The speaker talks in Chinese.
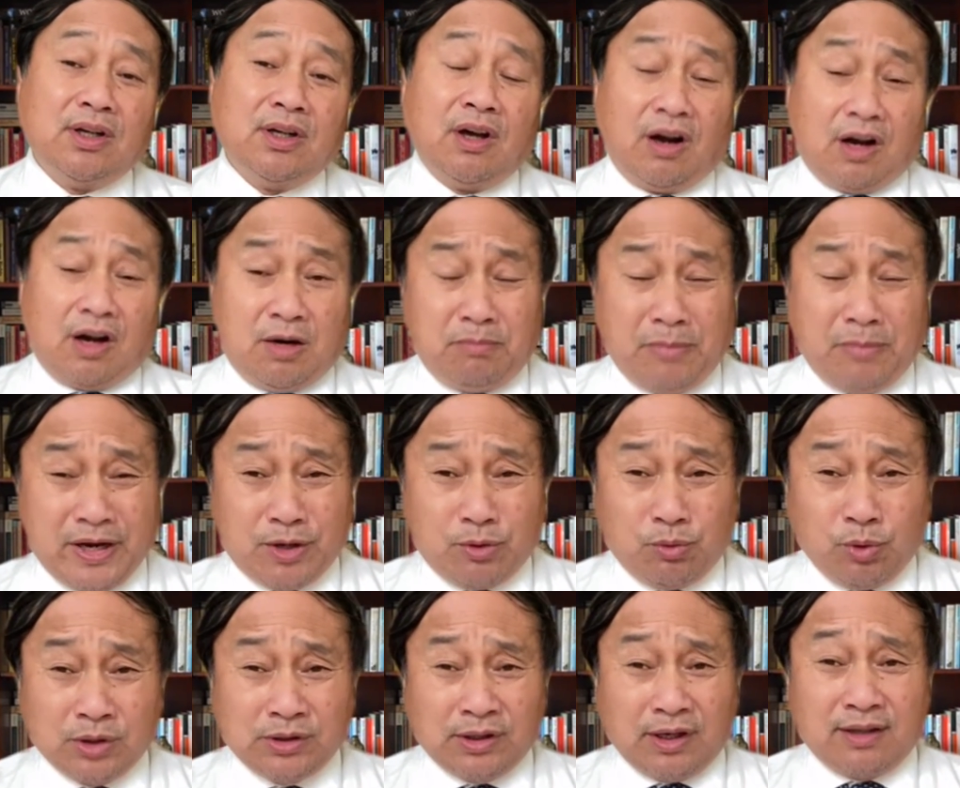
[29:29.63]
而美
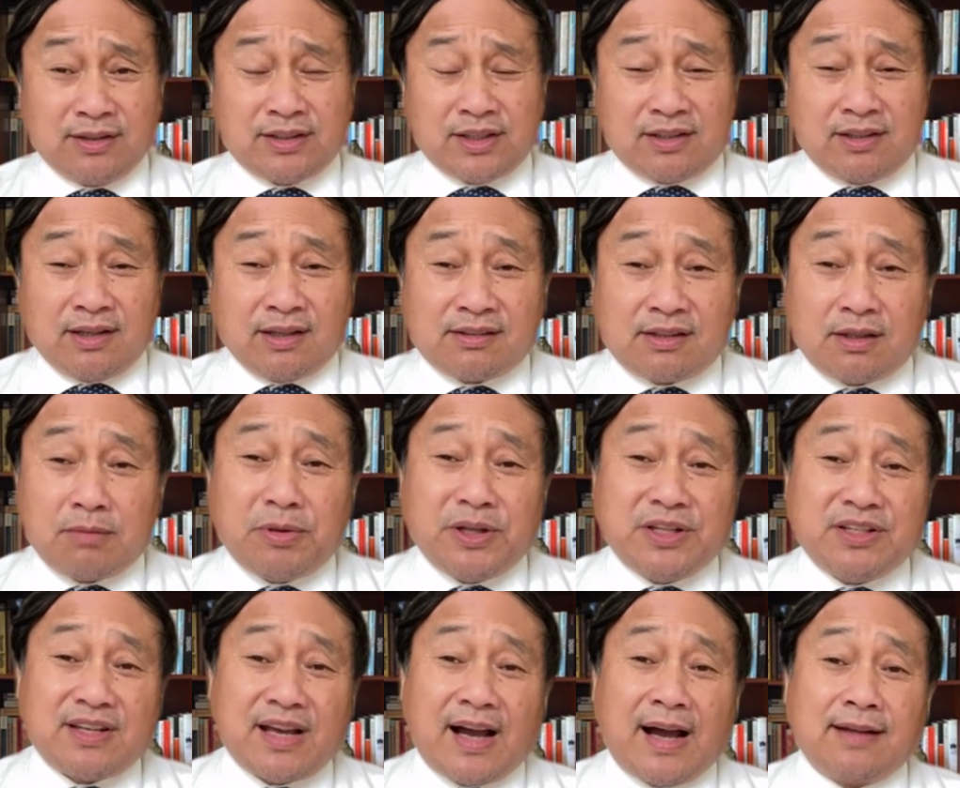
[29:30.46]
国的这些资
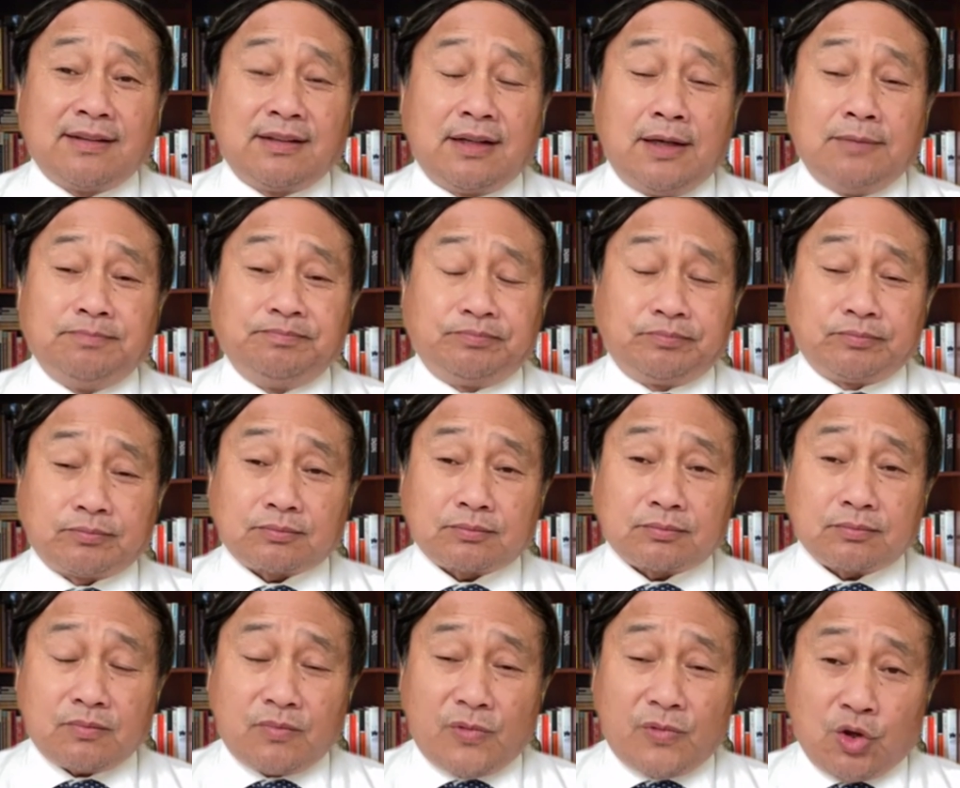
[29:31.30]
本家呢，
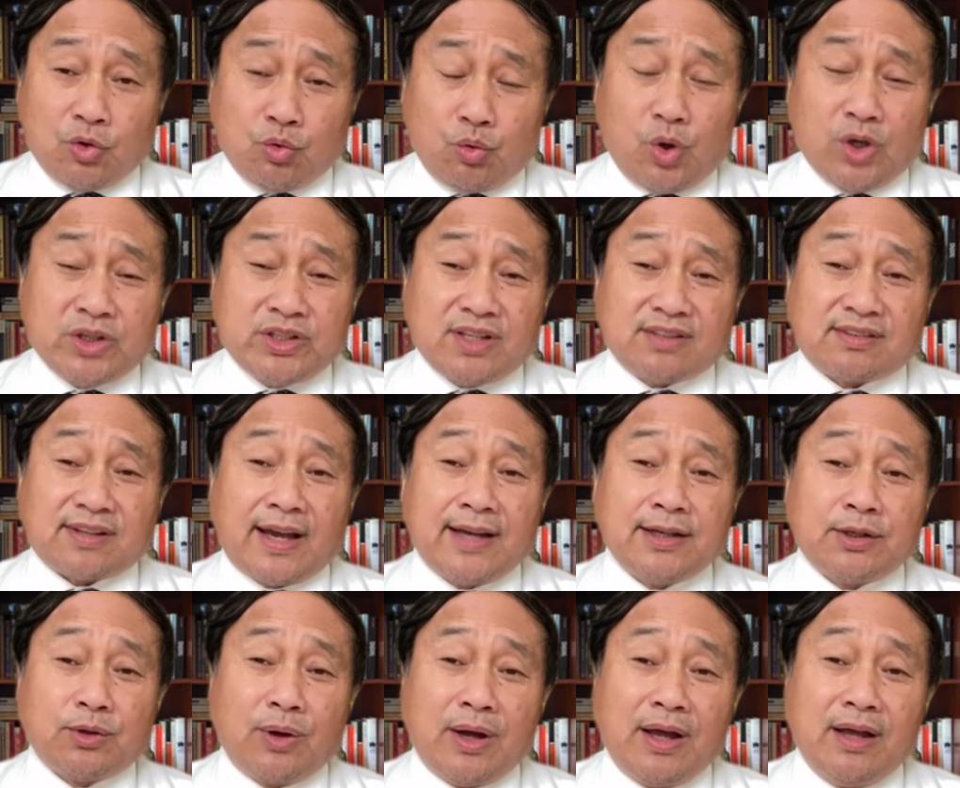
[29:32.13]
国际
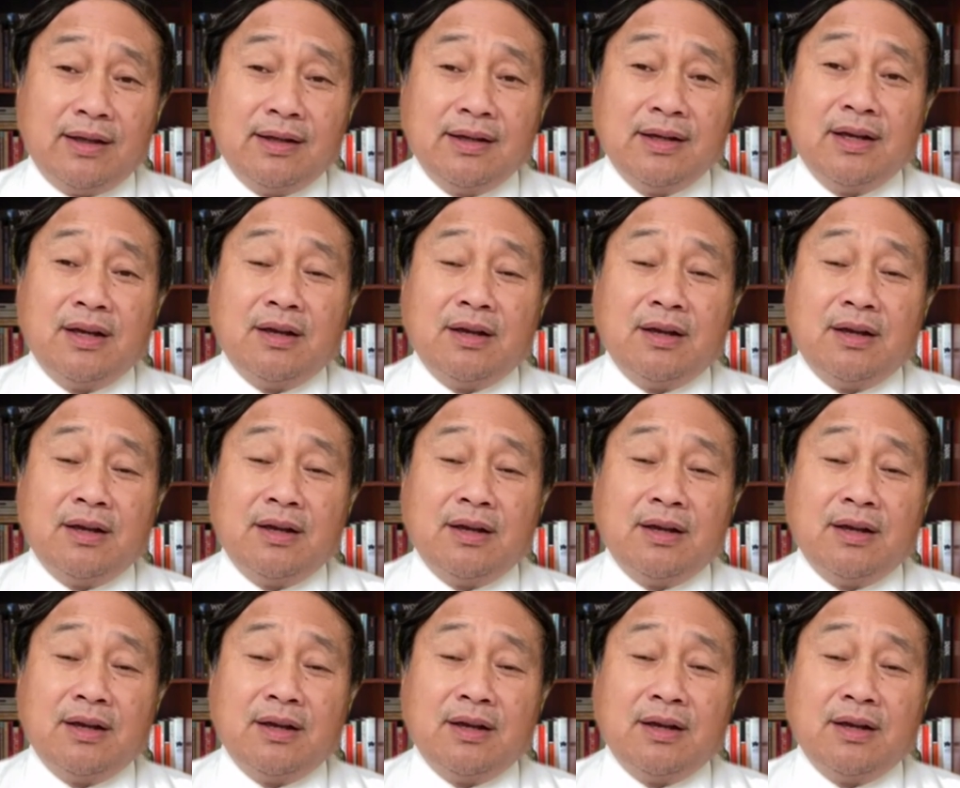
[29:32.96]
财团。